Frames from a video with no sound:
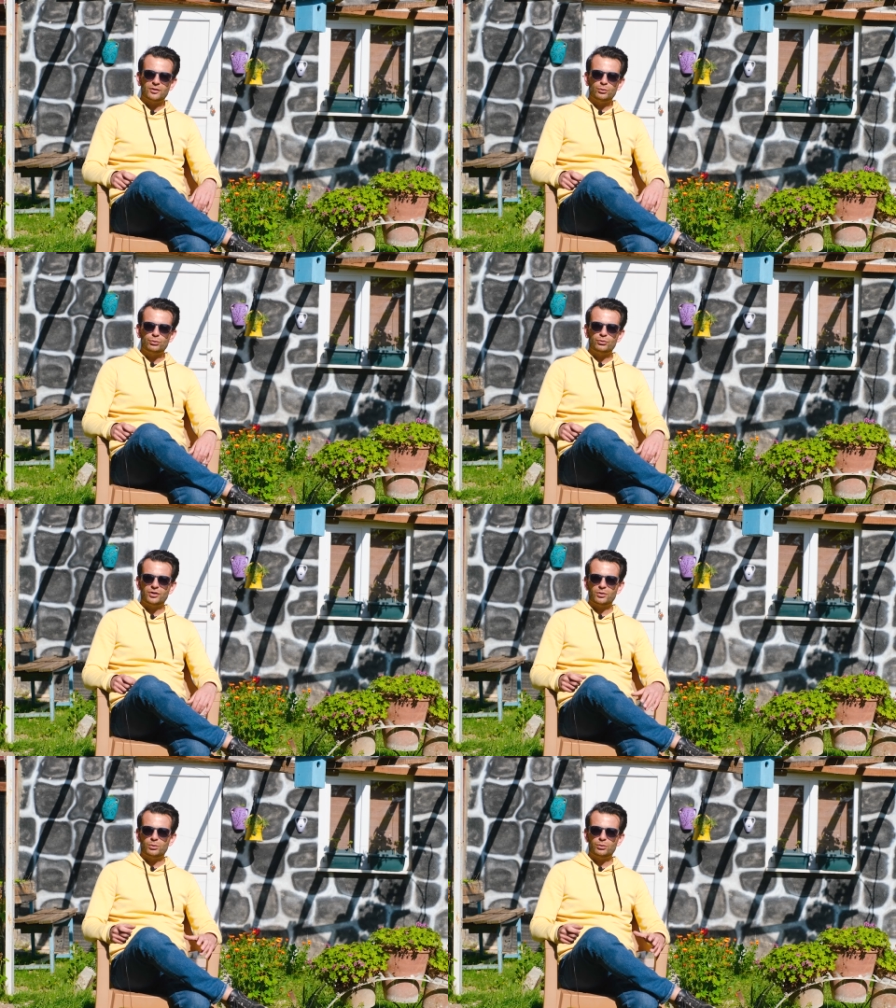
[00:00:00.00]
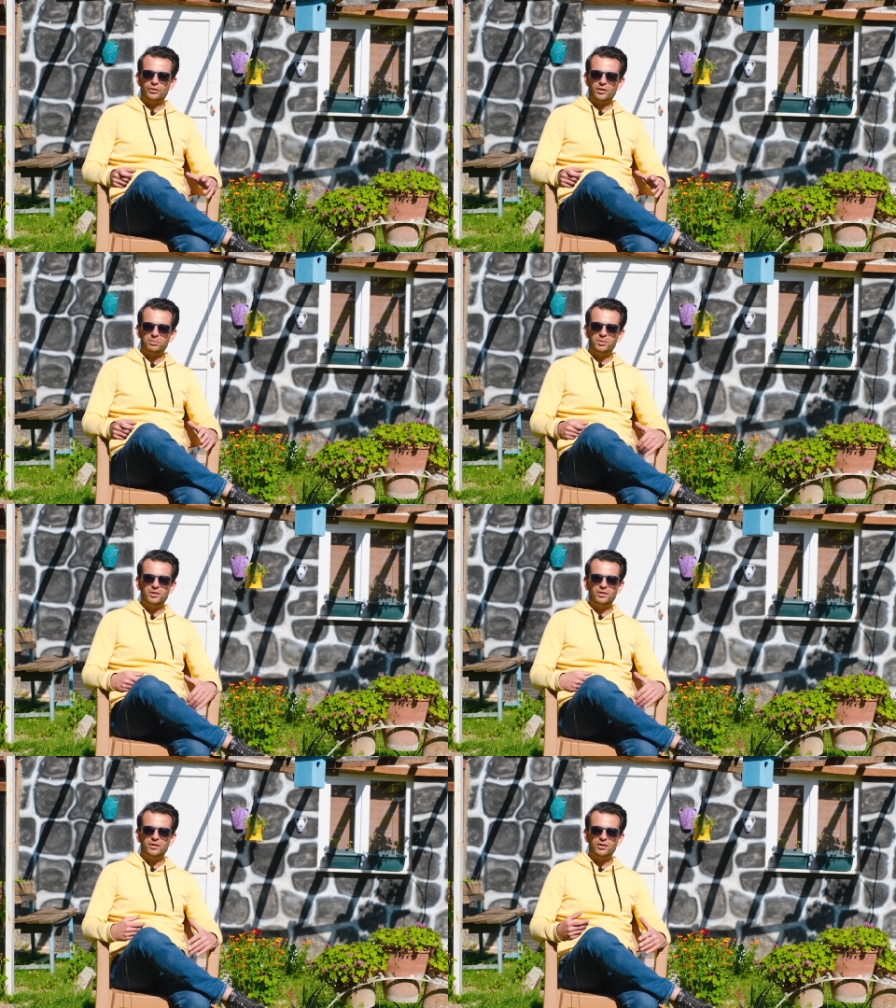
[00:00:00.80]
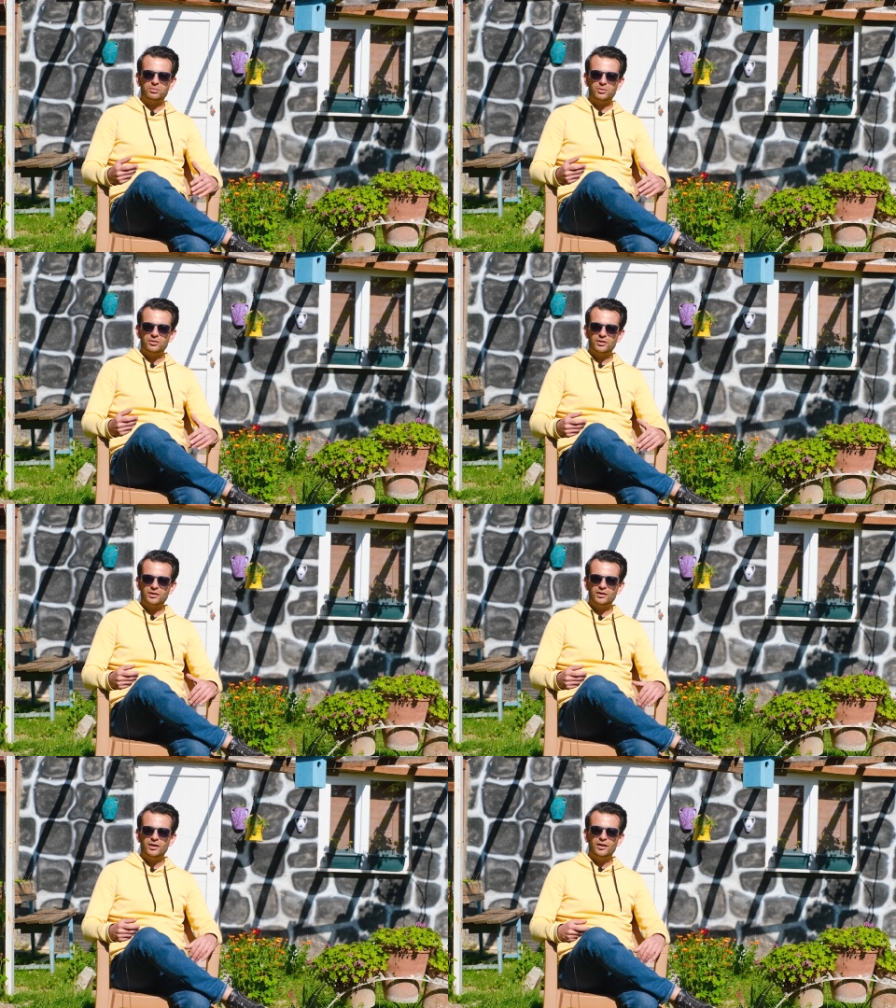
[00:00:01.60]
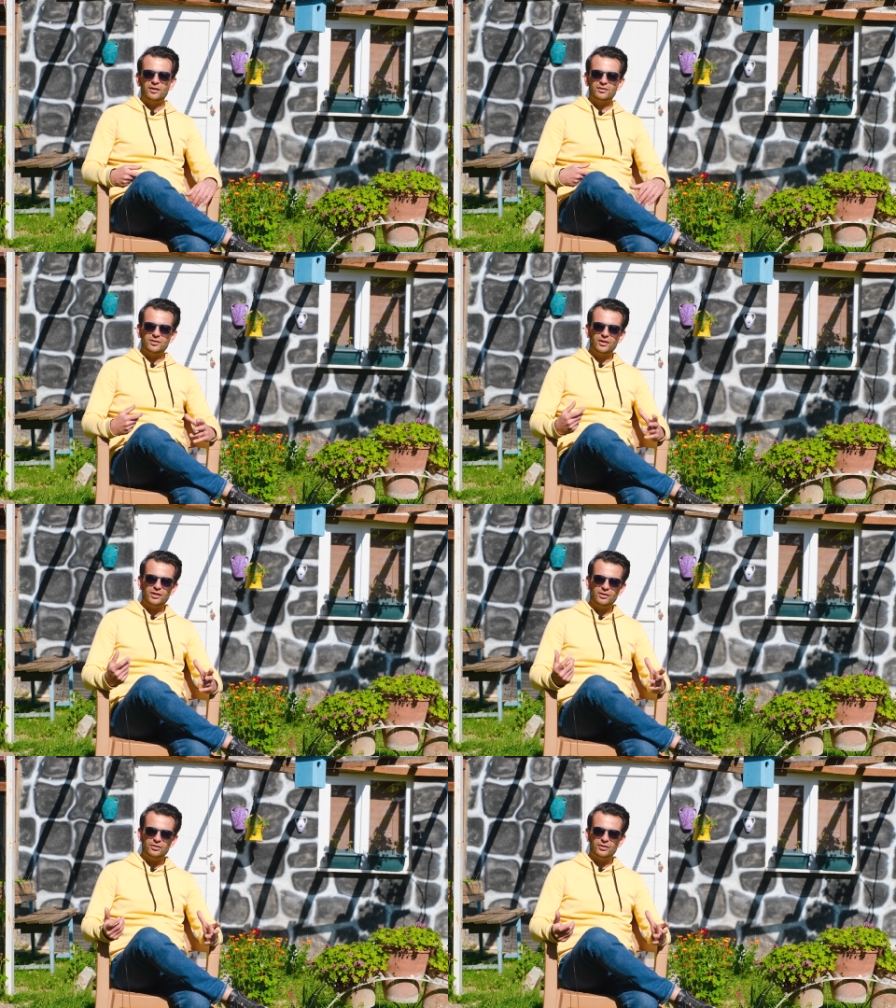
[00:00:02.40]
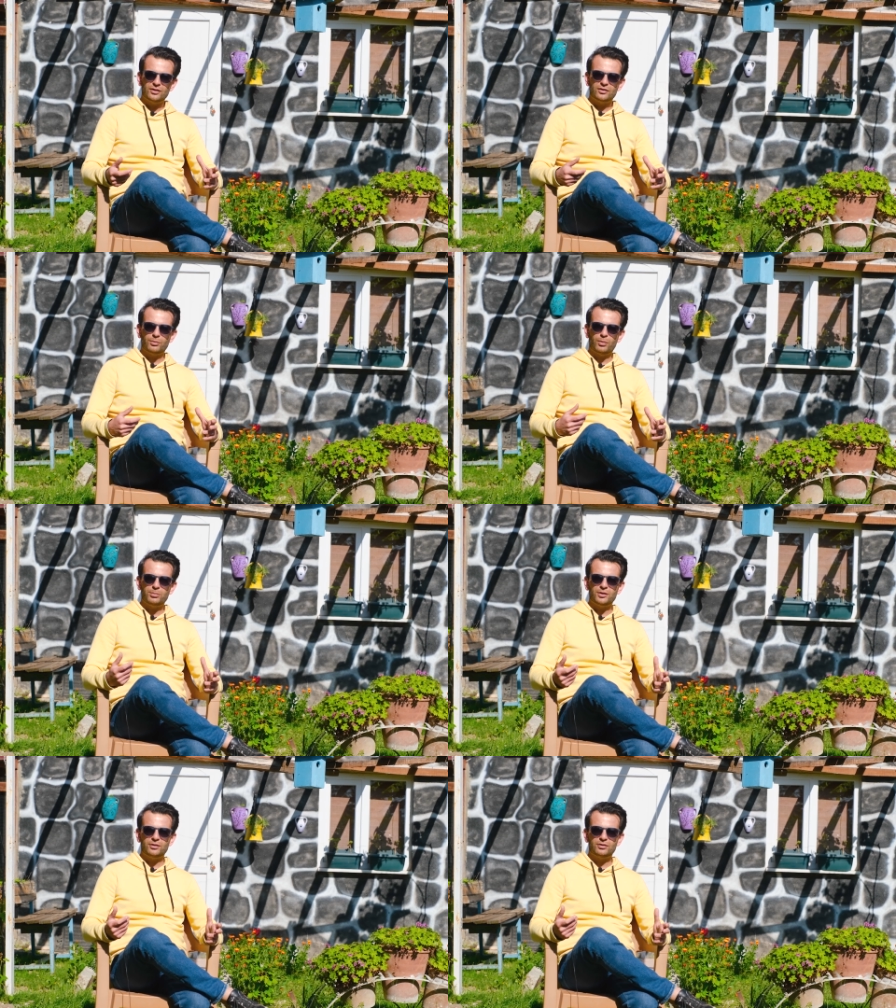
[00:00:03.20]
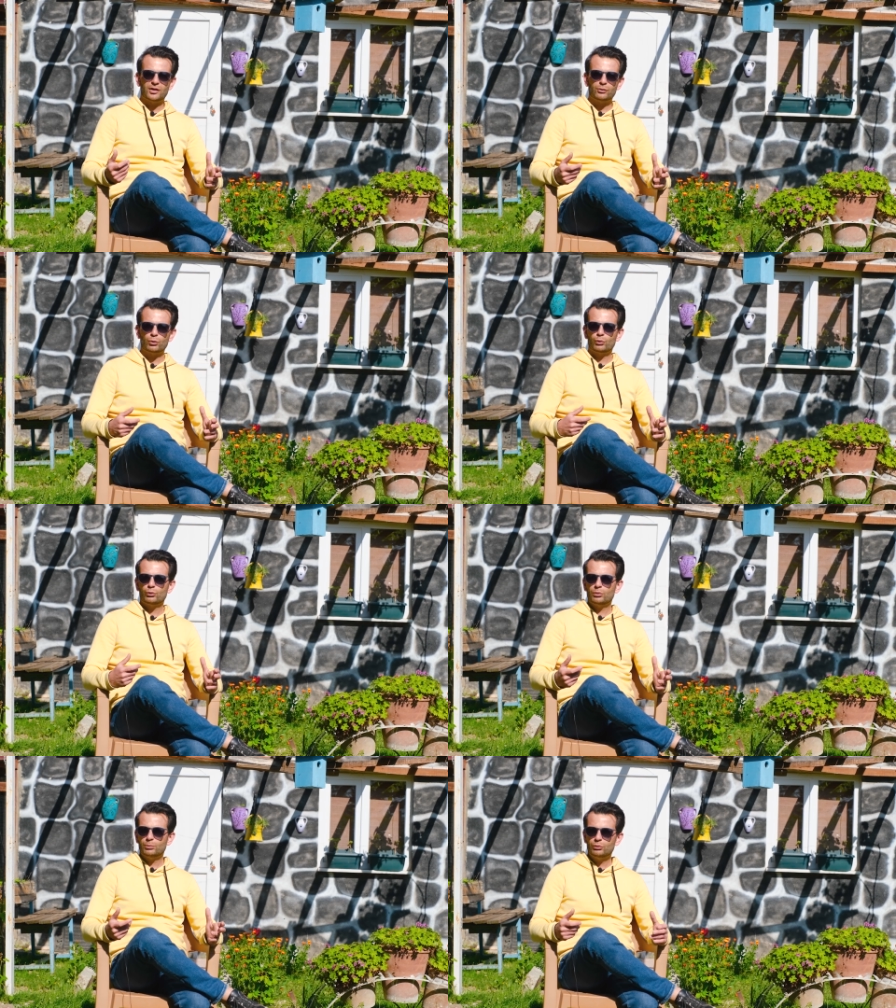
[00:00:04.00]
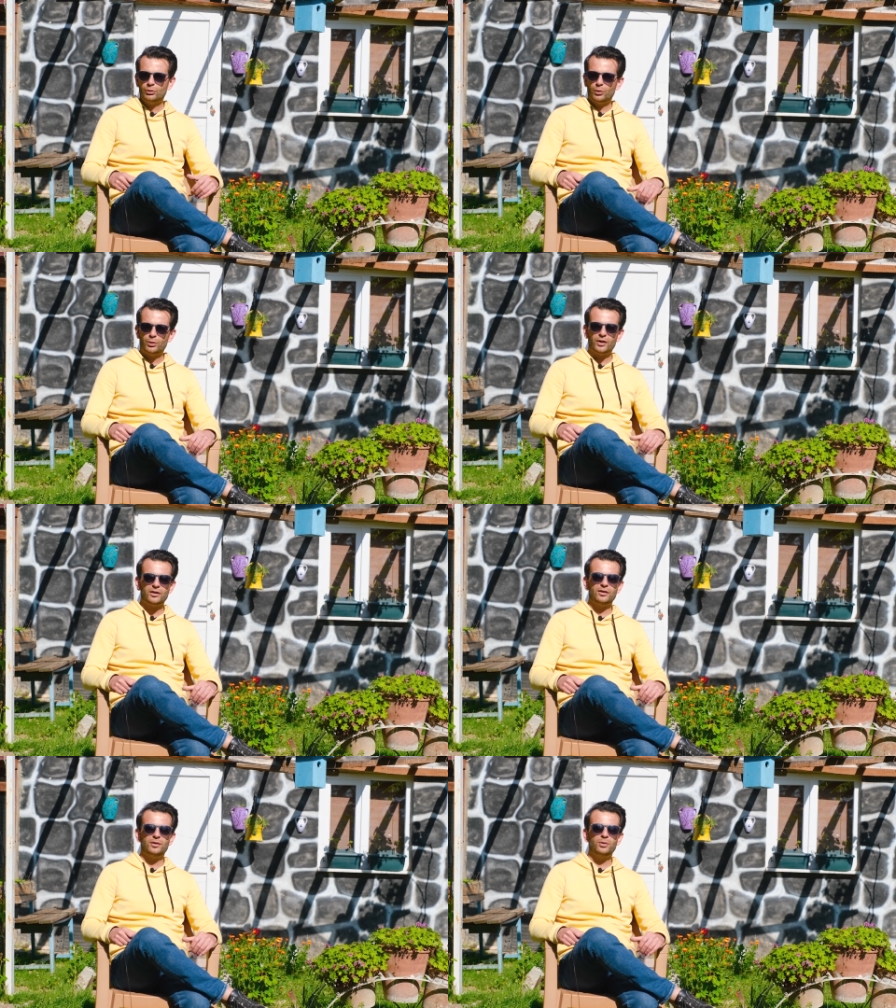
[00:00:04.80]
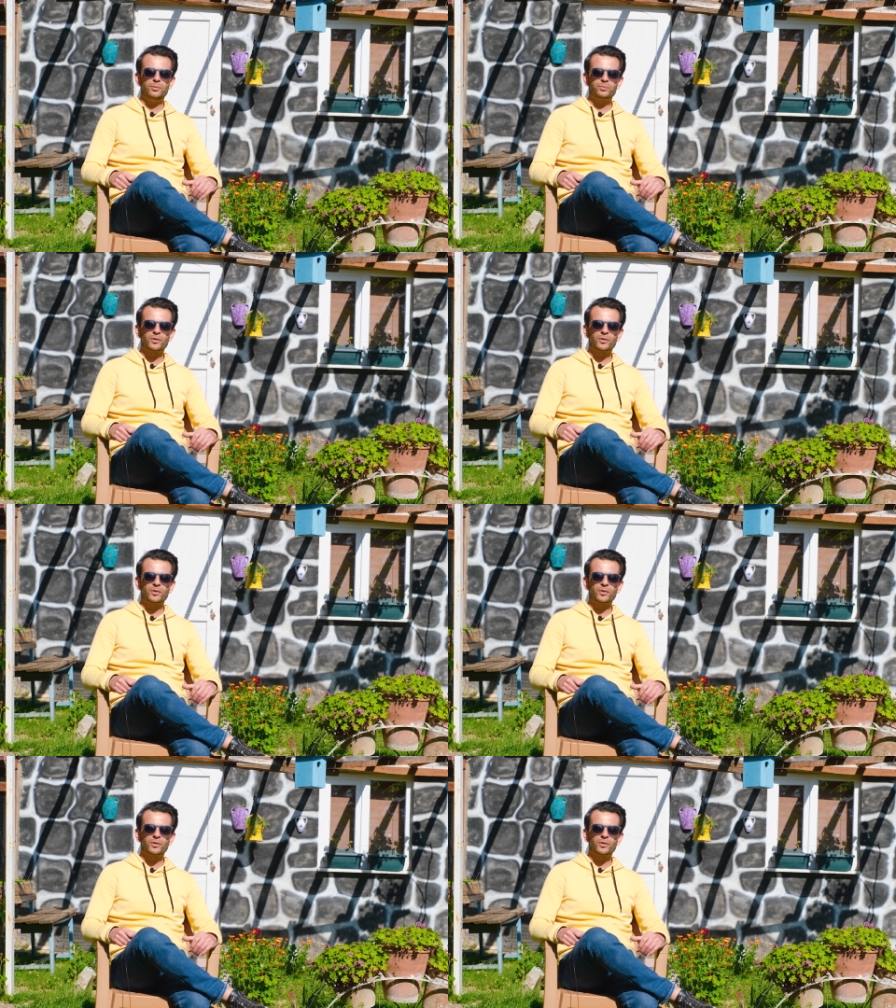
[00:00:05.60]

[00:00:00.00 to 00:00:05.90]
düşünecek olursak bir yıl geçmesi sigara içtiği zaman bir insana çok uzun bir süre olarak geliyor.